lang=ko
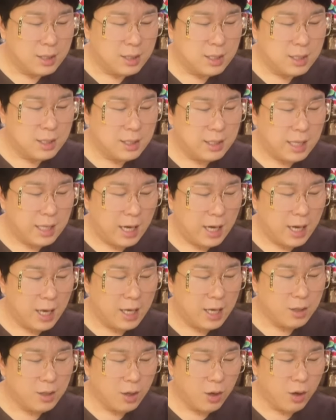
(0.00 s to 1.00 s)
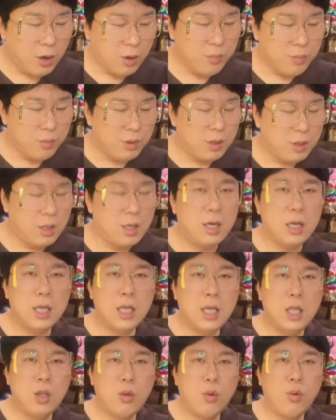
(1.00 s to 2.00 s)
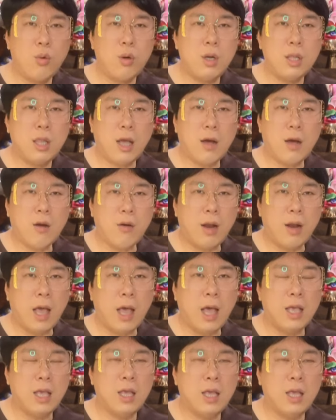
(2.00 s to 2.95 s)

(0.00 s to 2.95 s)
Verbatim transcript: 직장에서 여러분들 이동을 타거나